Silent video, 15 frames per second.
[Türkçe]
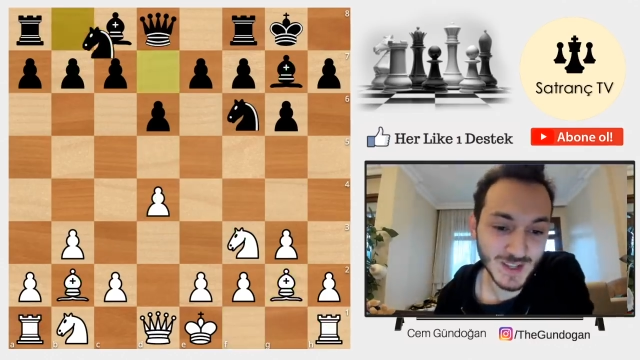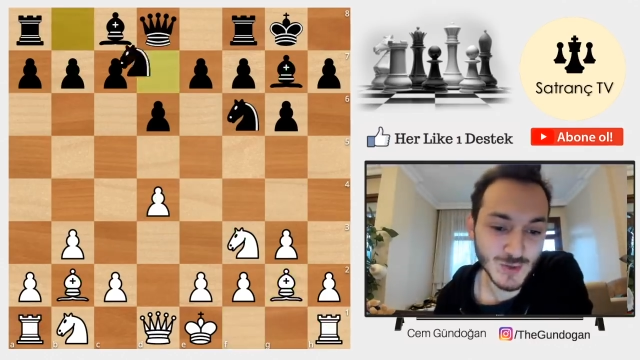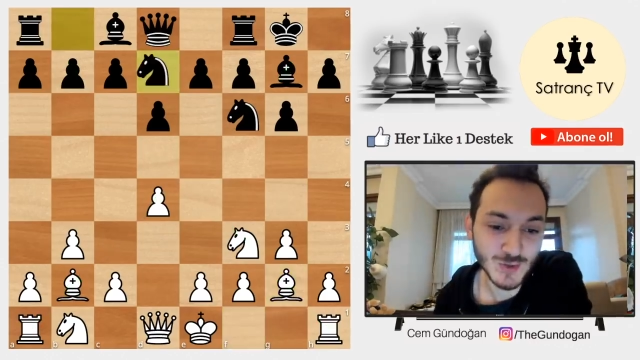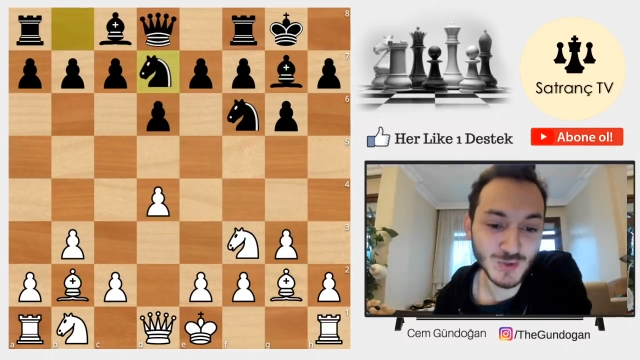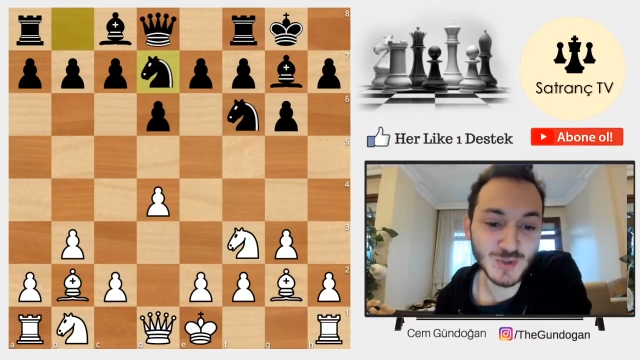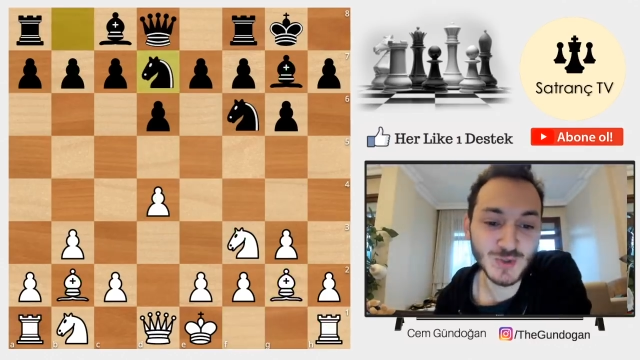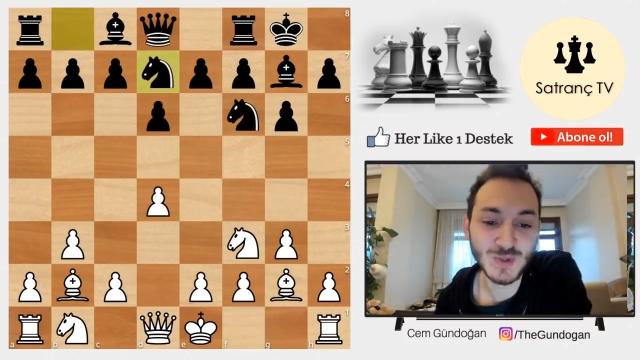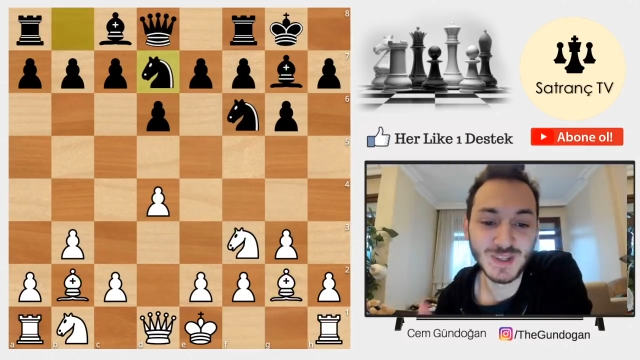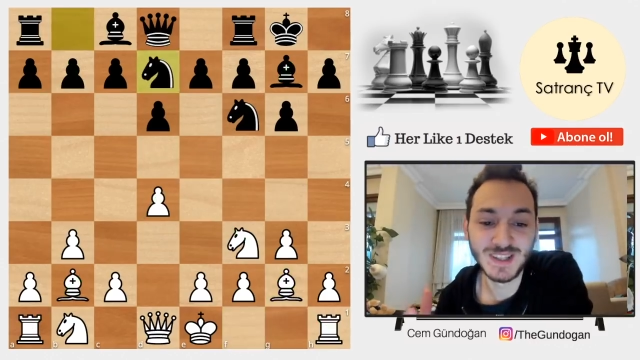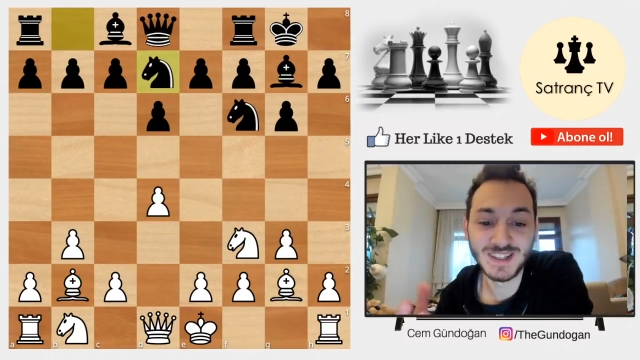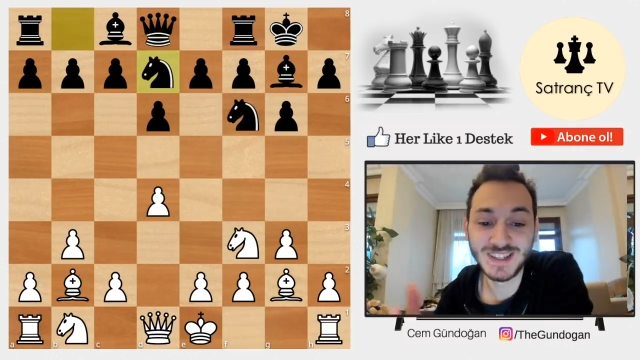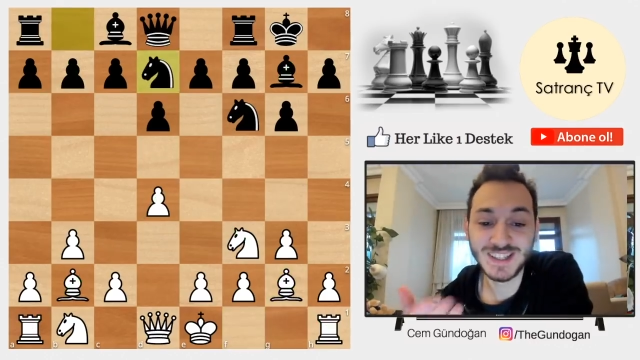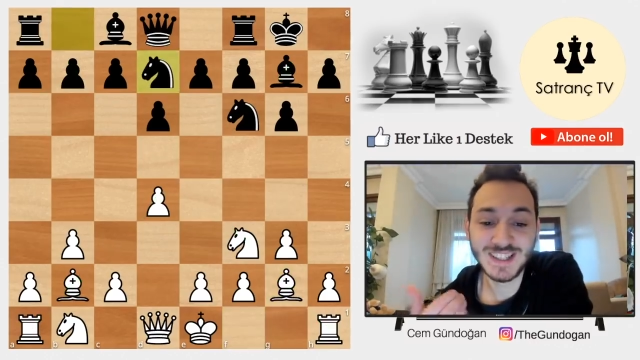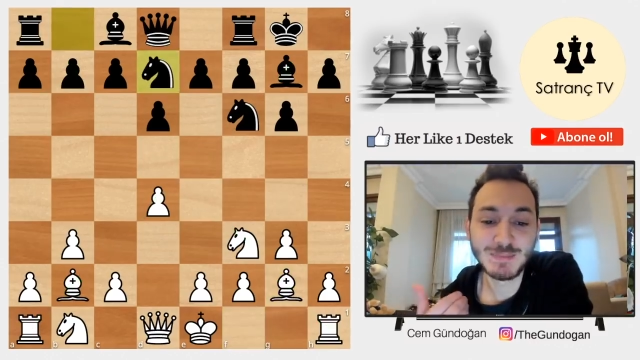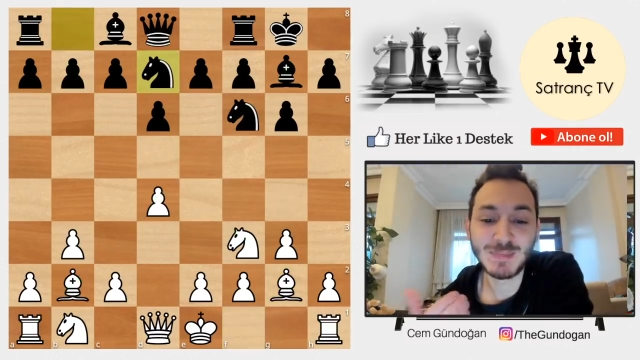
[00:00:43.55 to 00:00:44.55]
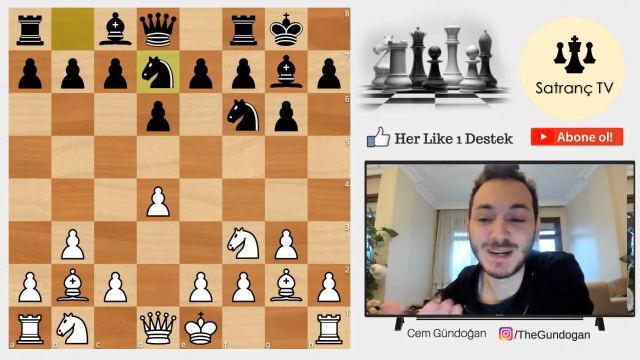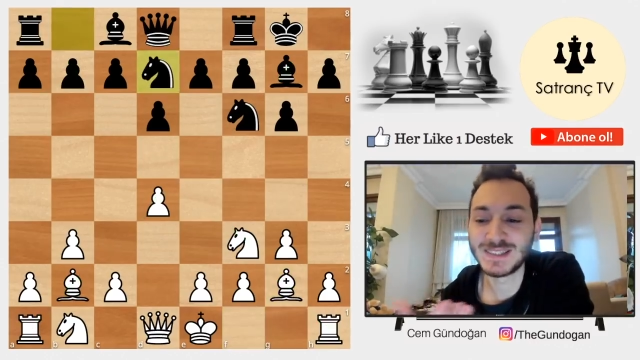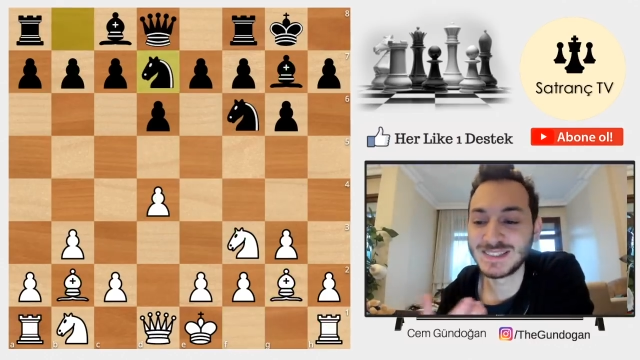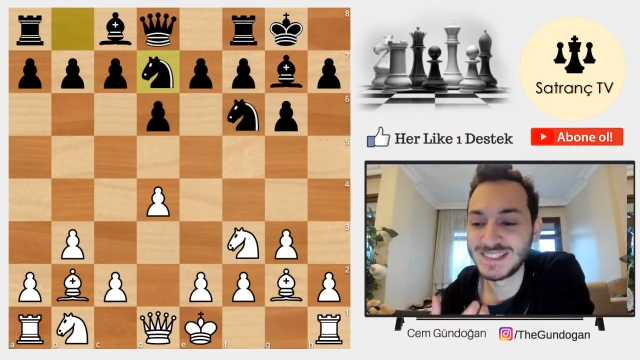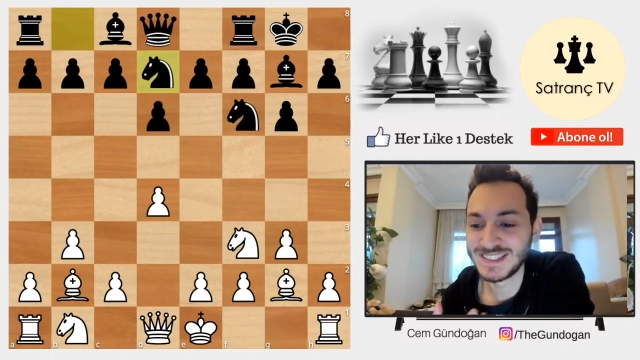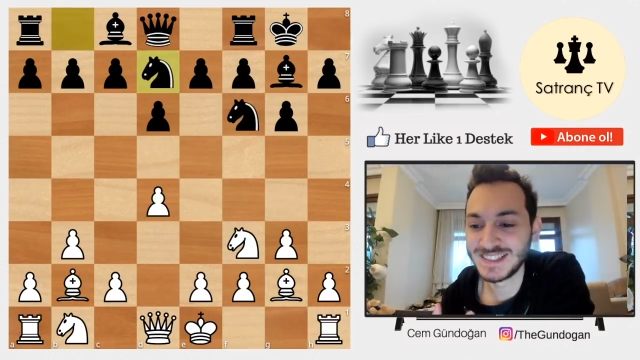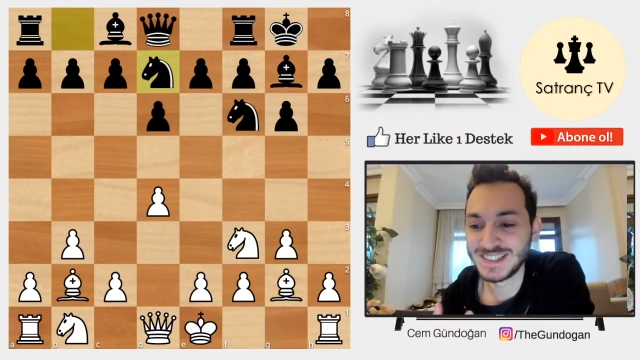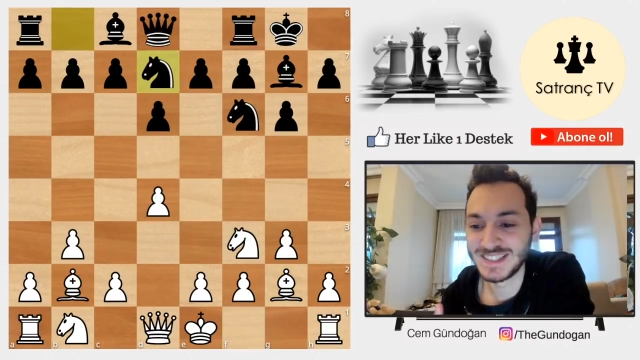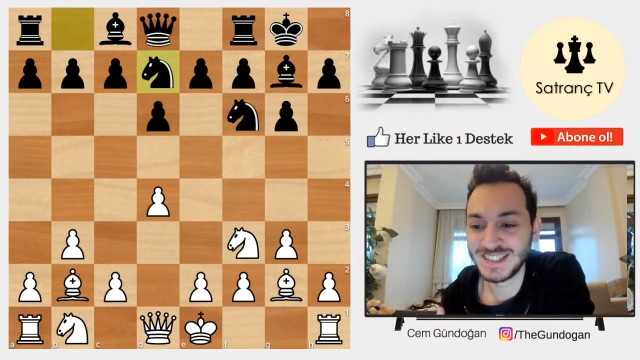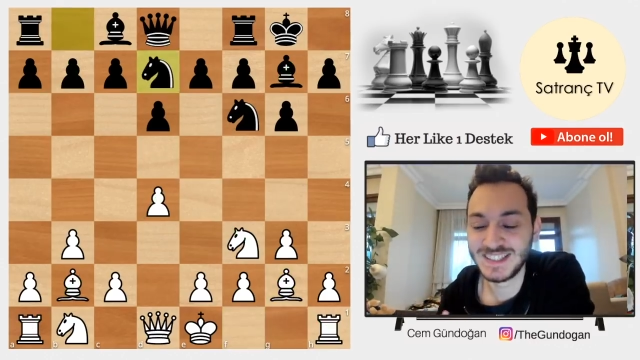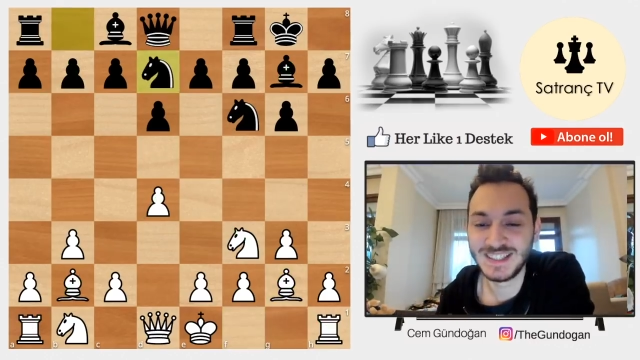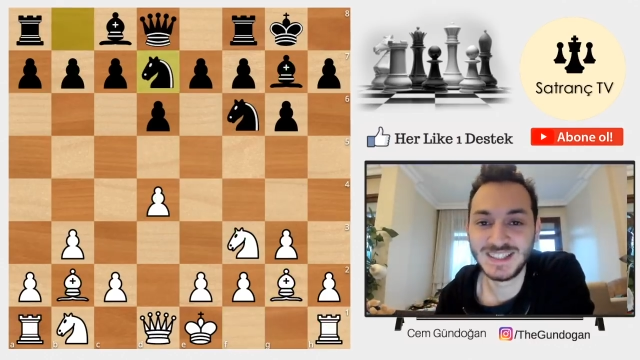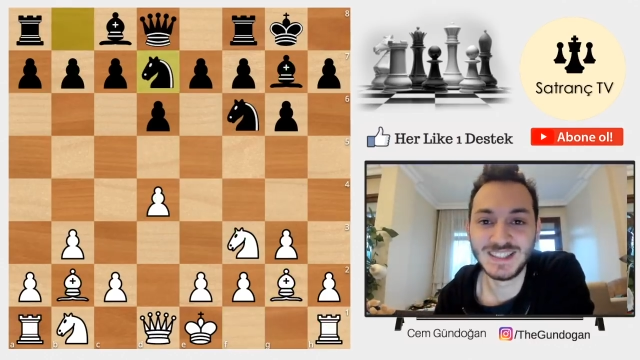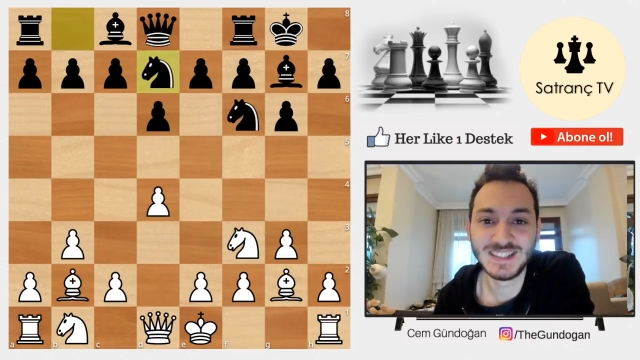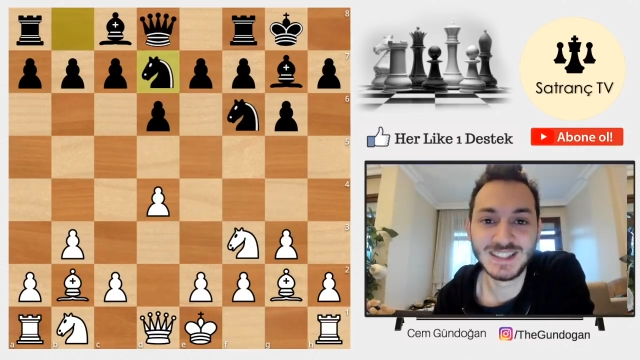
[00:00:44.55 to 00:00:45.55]
Çünkü e, rakip atların
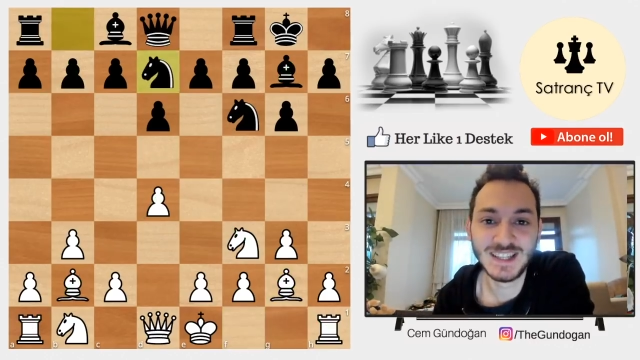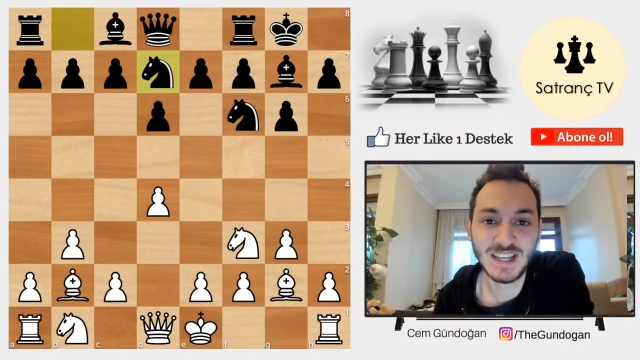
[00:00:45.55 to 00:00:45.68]
e,